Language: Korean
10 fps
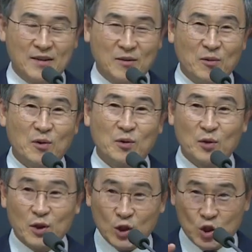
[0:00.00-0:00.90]
오늘도
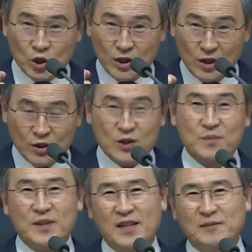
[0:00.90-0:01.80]
역전될
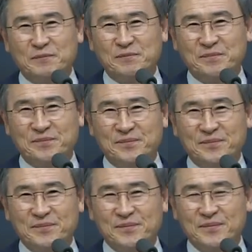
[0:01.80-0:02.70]
것입니다.
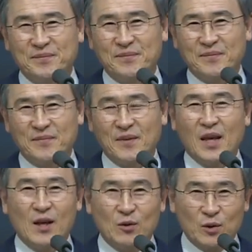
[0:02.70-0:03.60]

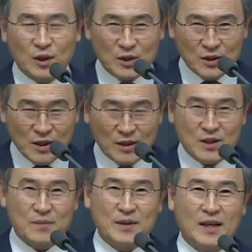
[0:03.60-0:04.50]
내일도 역전될
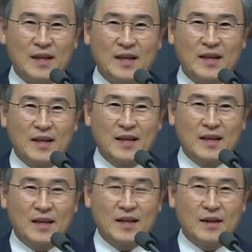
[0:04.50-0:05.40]
것입니다.
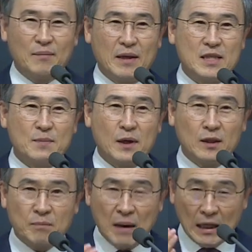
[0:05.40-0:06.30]

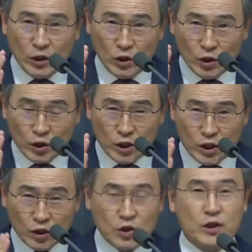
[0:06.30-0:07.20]
마지막은 반드시
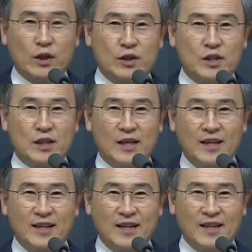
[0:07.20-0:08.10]
역전될 것이다.
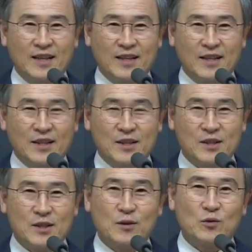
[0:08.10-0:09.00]

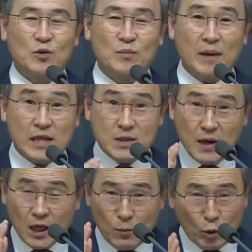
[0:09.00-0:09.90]
성도는
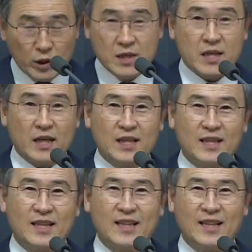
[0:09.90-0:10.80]
마지막이 복된 자이니
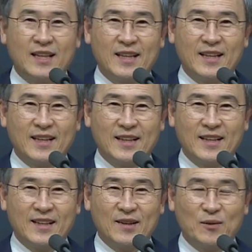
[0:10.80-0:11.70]

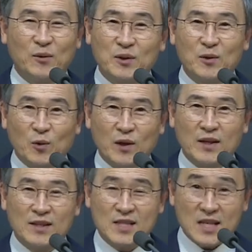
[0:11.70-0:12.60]
오늘
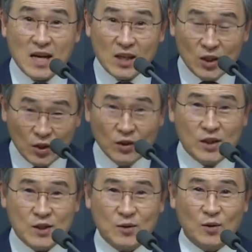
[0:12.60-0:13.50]
고난을 잘
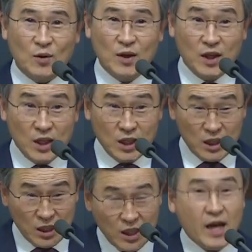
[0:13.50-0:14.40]
견디시고
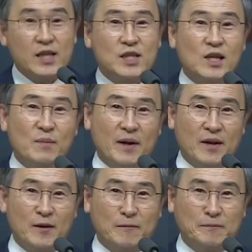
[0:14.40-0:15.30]
인내하시길
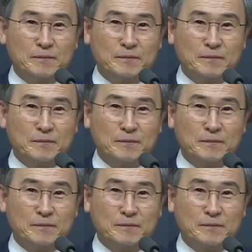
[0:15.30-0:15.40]
바래요.